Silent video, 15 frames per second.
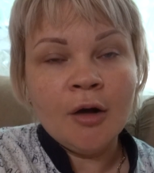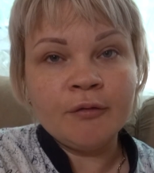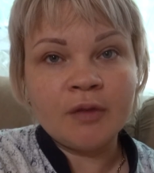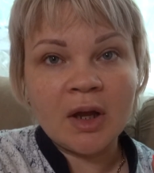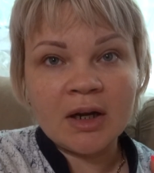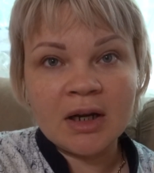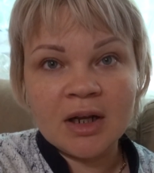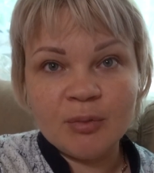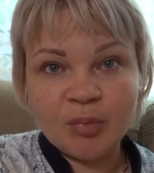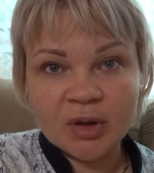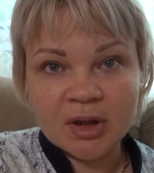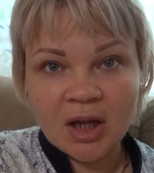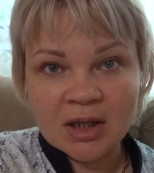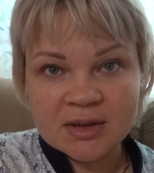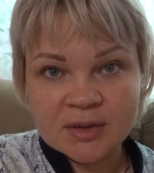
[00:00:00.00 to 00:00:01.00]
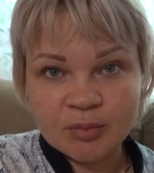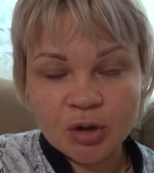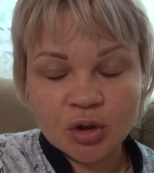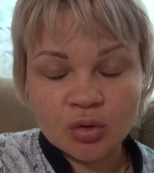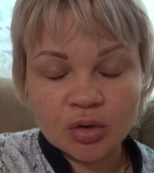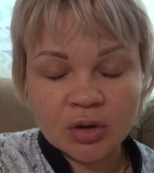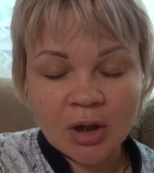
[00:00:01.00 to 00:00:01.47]
Вторые 15
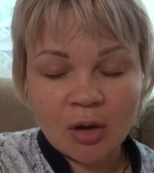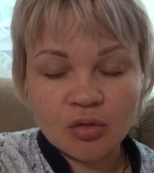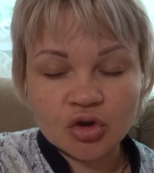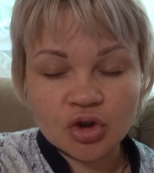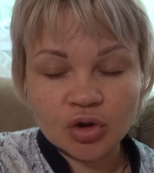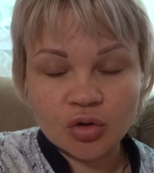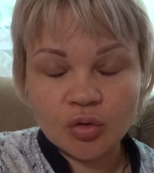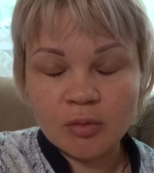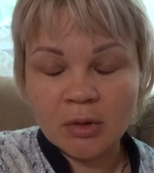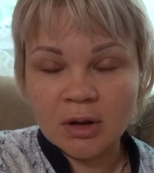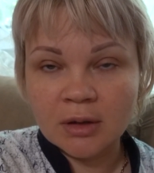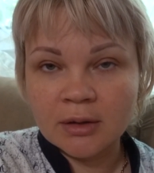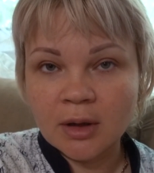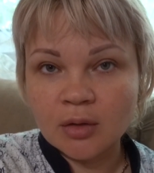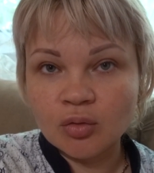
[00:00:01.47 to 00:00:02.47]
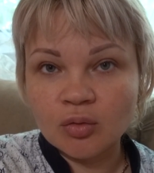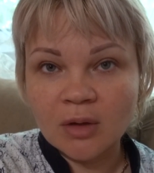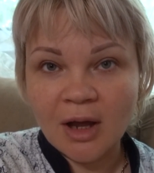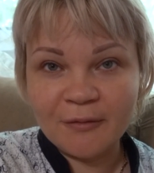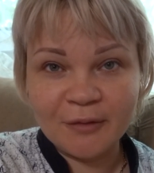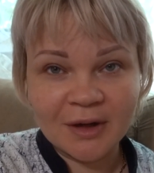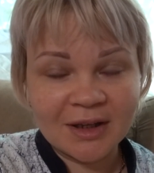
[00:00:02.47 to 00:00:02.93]
минут я уже думала, да ну
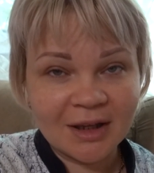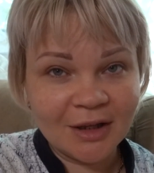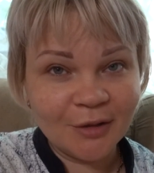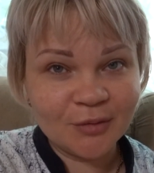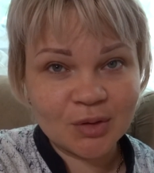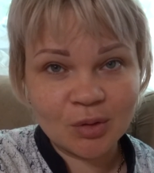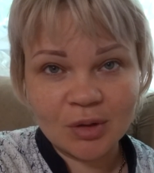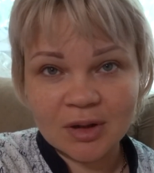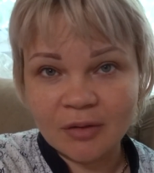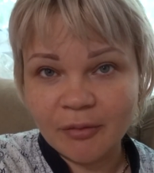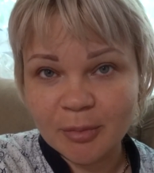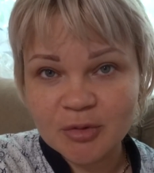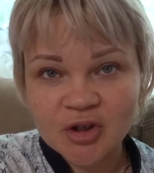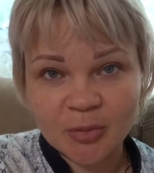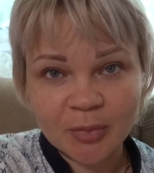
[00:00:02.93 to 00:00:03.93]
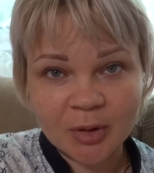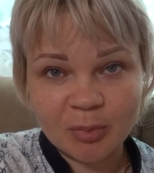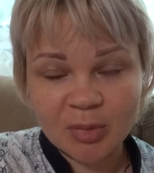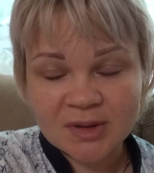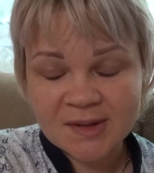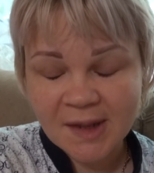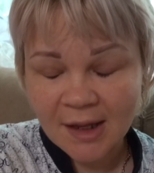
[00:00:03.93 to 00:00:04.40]
нафиг, я на все это вообще
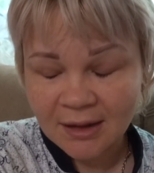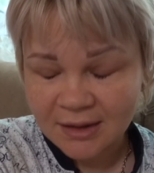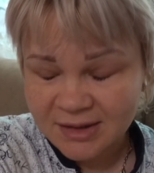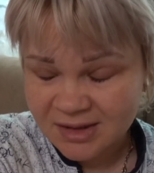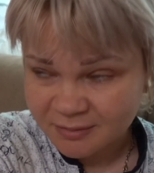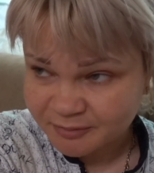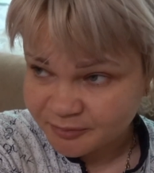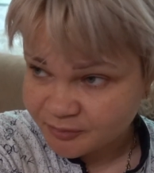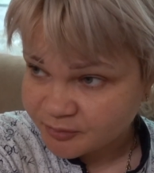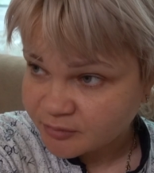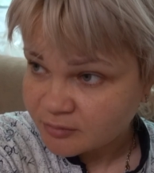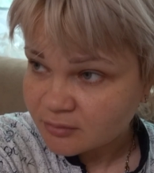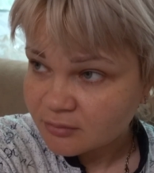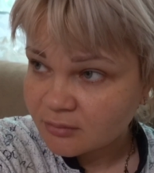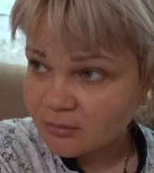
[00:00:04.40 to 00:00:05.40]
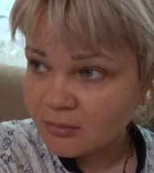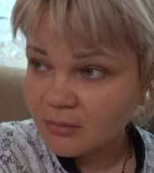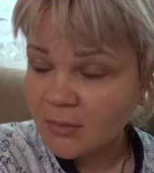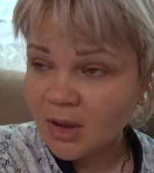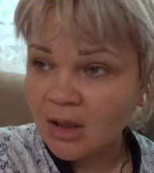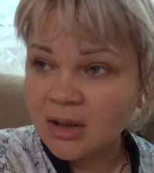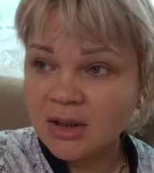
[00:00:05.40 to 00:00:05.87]
подписалась.
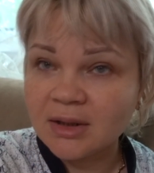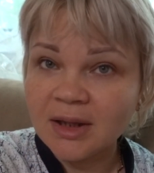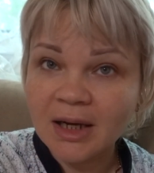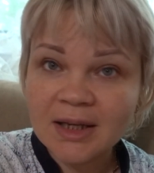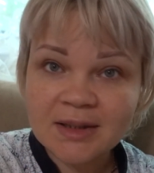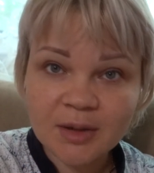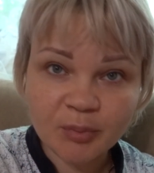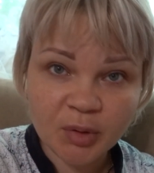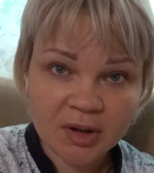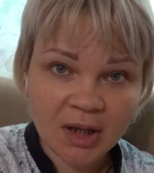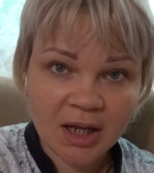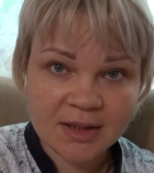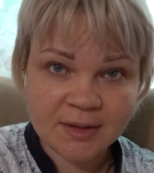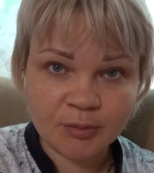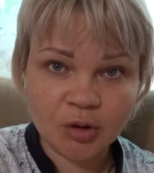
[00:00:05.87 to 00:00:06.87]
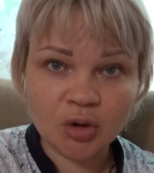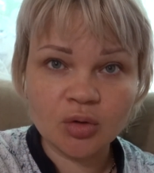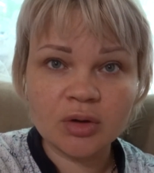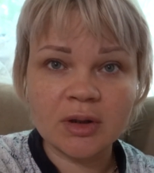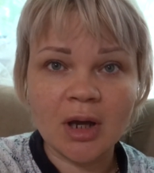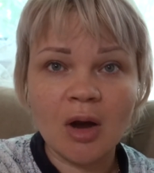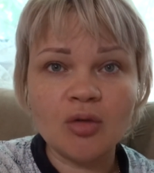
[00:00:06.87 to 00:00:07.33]
И третьи 15
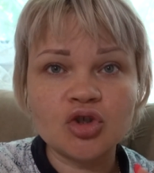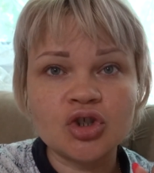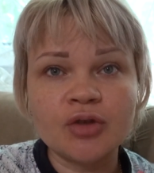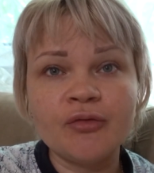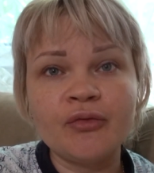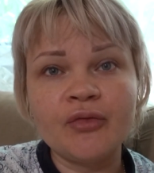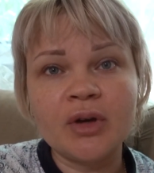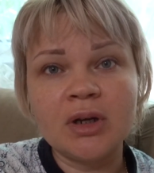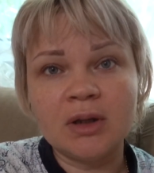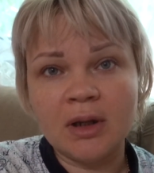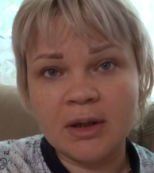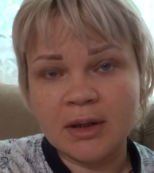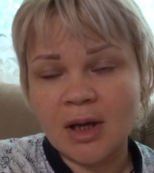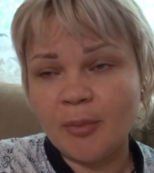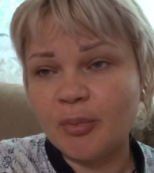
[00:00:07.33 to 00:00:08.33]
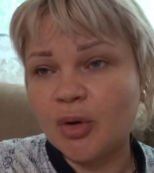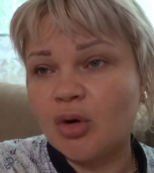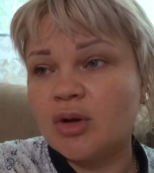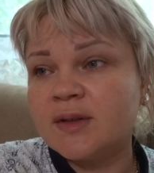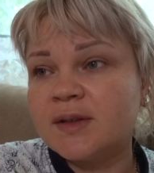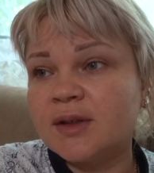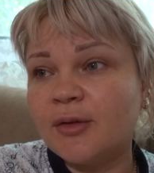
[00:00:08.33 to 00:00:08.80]
минут я уже выла. Я
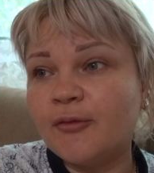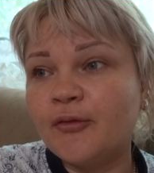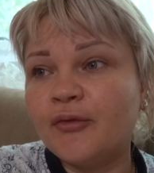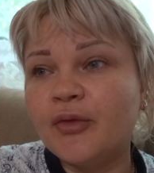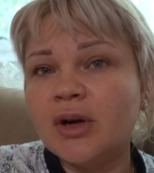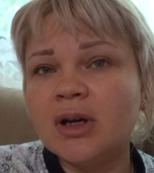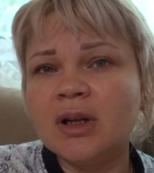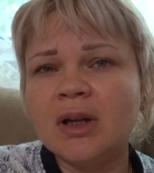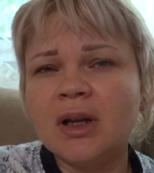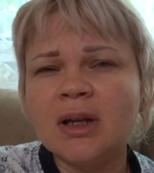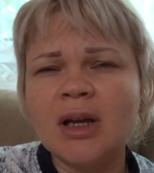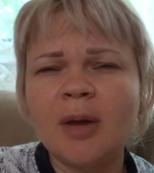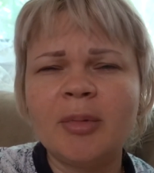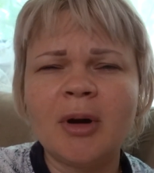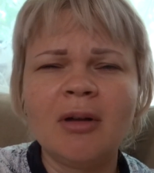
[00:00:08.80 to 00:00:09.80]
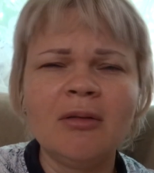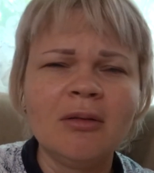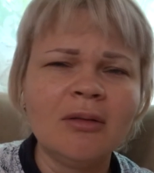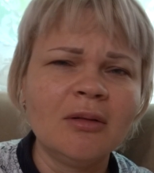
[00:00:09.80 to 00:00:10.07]
просто выла. Я прям...